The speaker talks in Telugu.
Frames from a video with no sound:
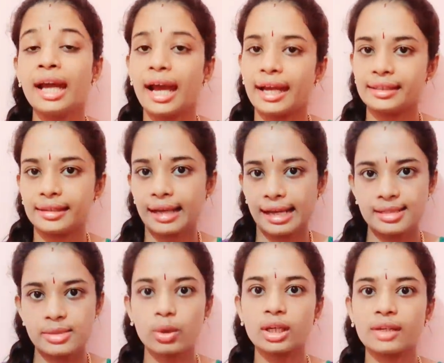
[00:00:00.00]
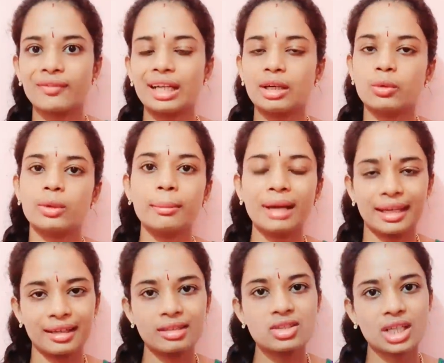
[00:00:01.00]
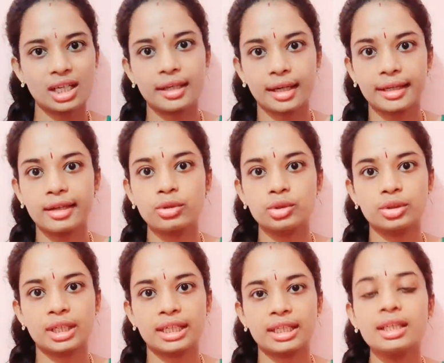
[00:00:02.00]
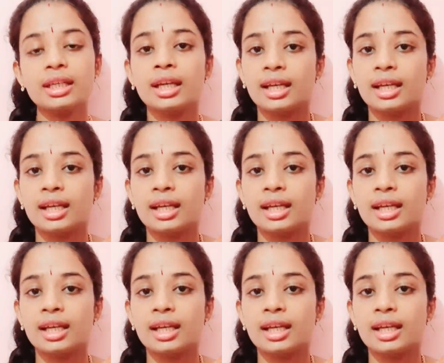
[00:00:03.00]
అండ్ రైస్ వాటర్ వల్ల కూడా మా హెయిర్ చాలా డ్రై అవుతుందండి